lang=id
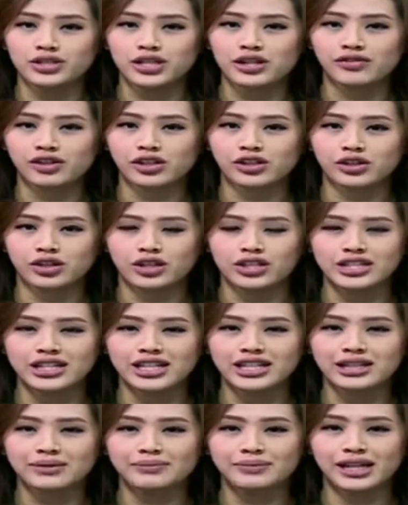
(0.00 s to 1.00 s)
Efek Indonesia
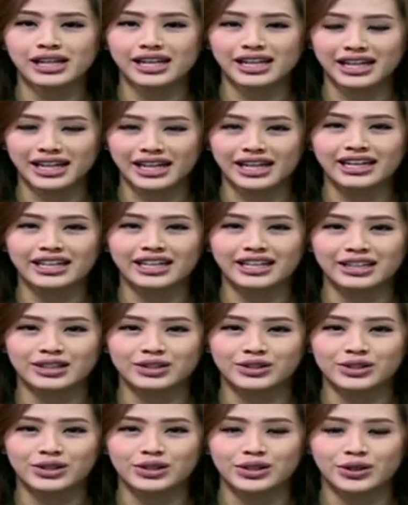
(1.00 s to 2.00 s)
kembali ke Anda di
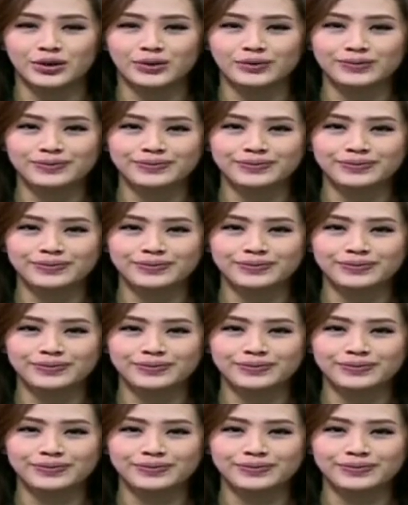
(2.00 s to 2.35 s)
studio.